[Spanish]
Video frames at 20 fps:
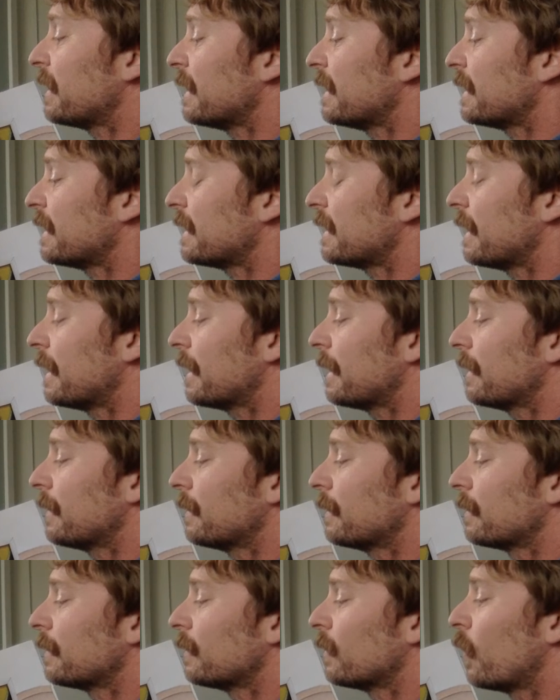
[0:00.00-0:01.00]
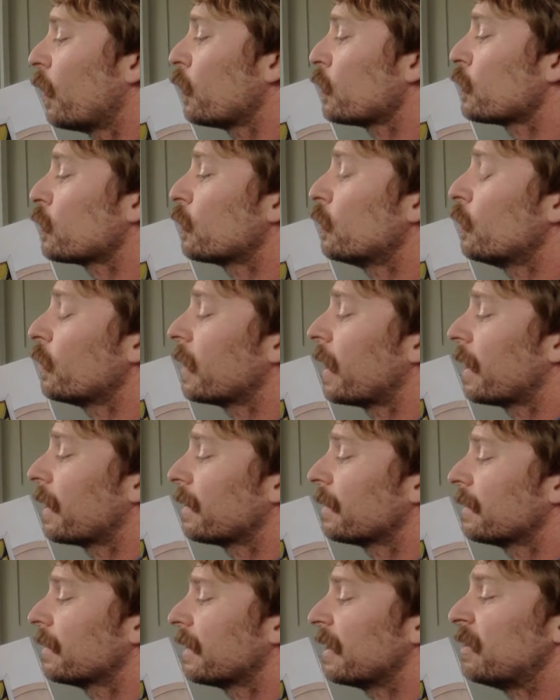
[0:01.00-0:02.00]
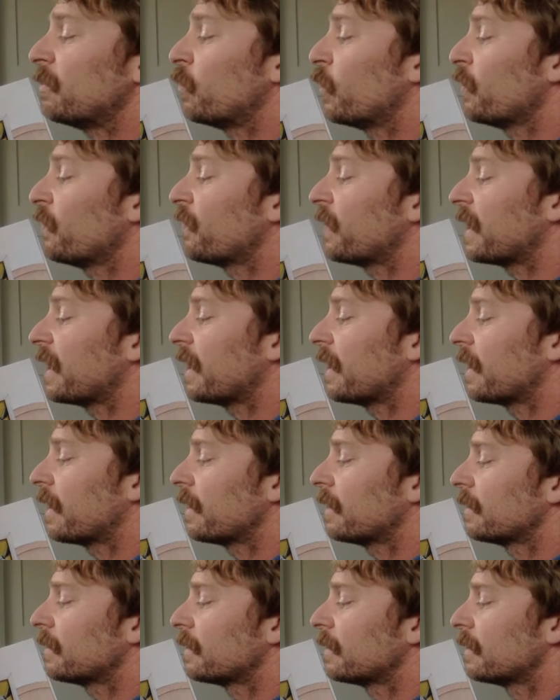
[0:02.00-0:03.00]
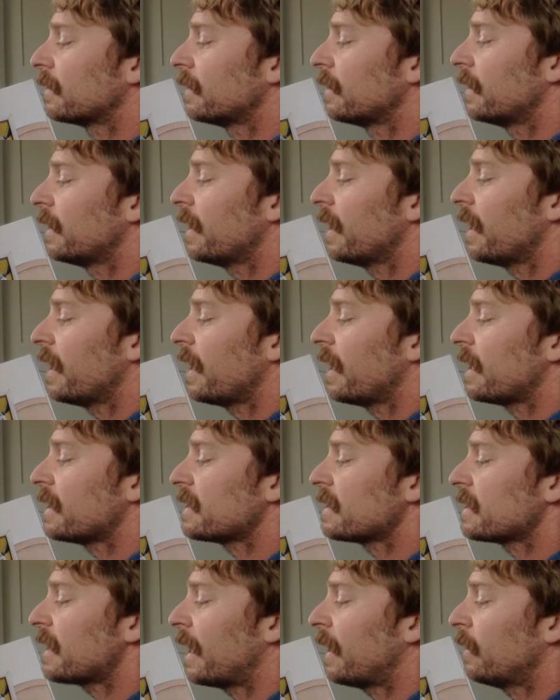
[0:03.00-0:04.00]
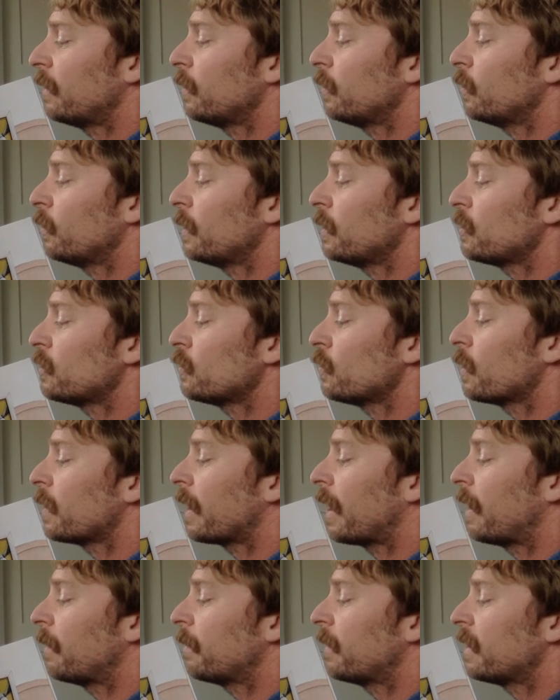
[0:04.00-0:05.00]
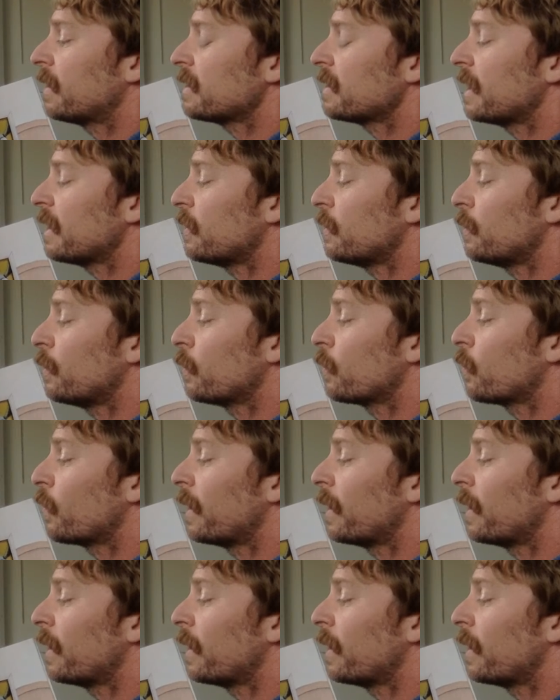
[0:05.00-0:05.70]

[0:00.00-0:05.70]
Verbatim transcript: triste, oscura y muy fría, estando en su cama se dio